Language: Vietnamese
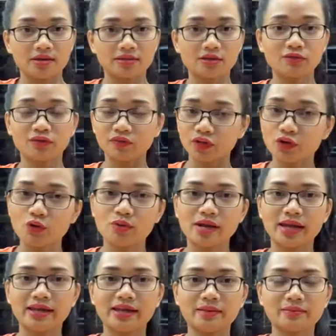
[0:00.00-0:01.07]
Trong cái video
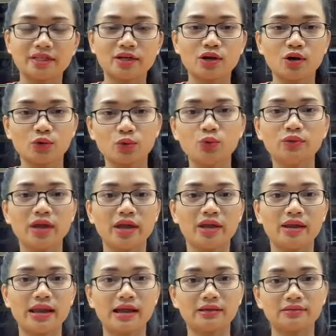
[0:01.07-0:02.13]
này em sẽ nói cụ
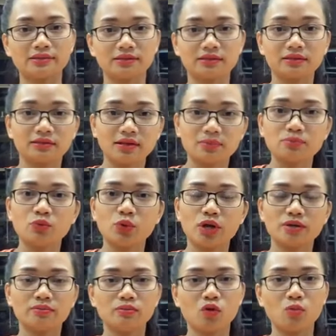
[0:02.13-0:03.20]
thể là tập
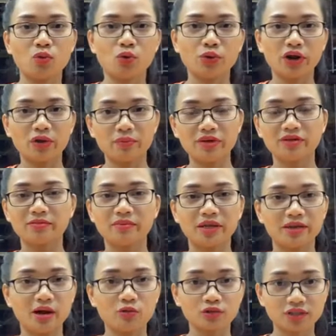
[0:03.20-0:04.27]
luyện bộ môn aerobic
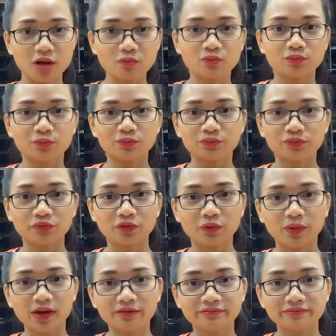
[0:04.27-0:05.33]
bị đau sóc,
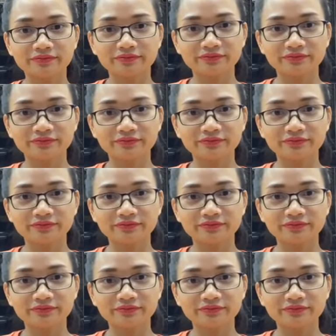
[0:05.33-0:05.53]
đúng không ạ?